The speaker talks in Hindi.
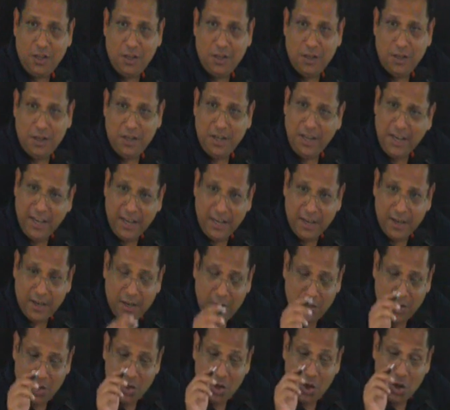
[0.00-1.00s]
ठीक है
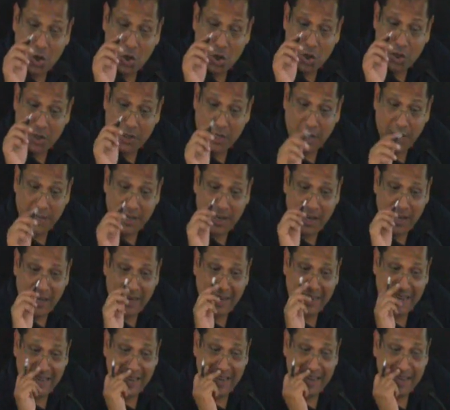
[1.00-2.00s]
क्या लिखा
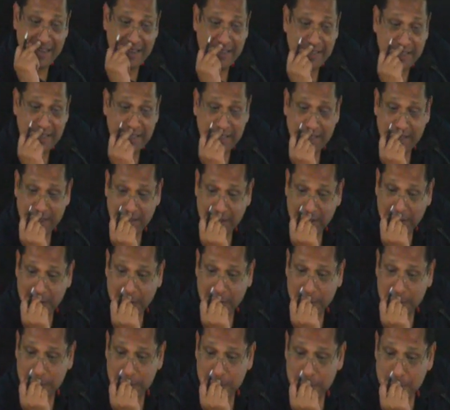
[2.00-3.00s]
एन एंटिटी
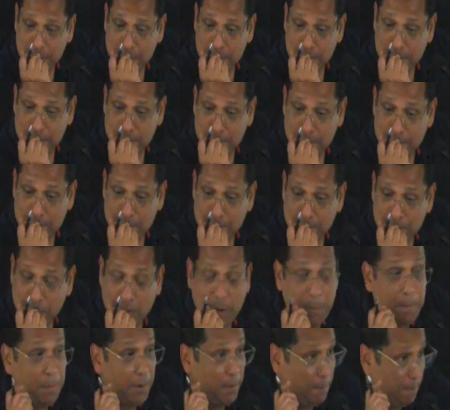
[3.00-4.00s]

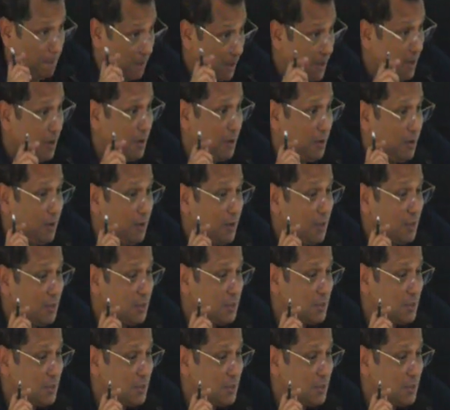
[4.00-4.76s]
प्रिपेयर